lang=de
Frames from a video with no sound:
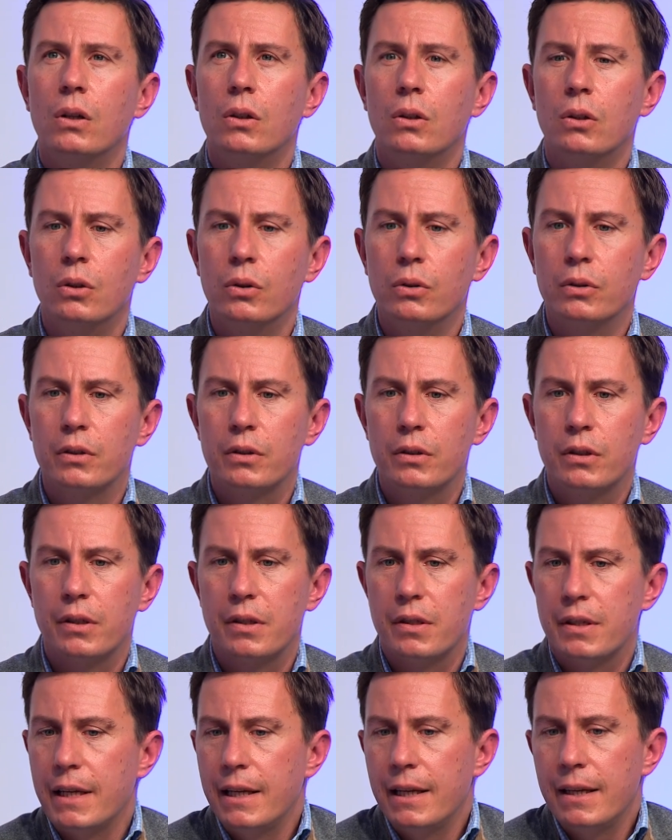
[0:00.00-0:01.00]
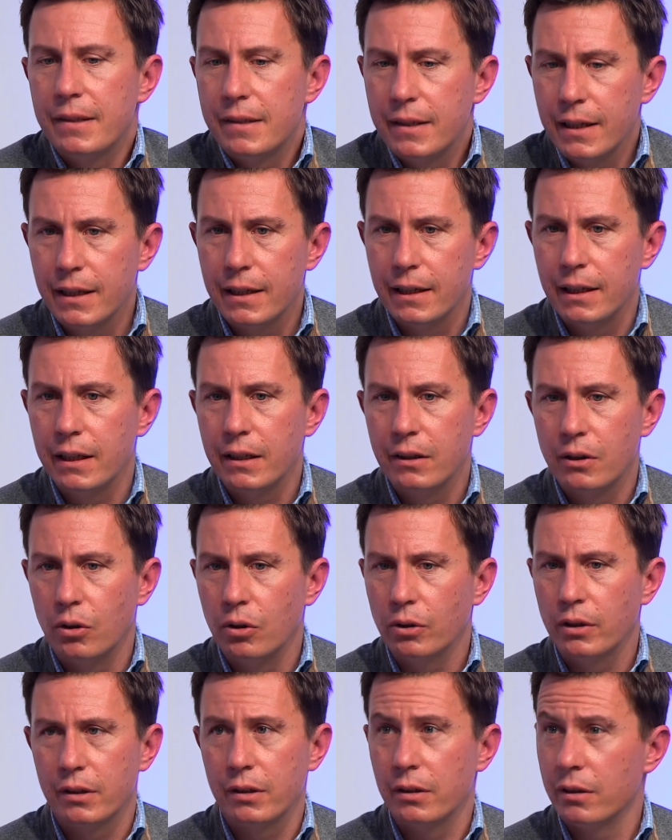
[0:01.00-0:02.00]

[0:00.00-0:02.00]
Und Ziel ist sicherlich dort,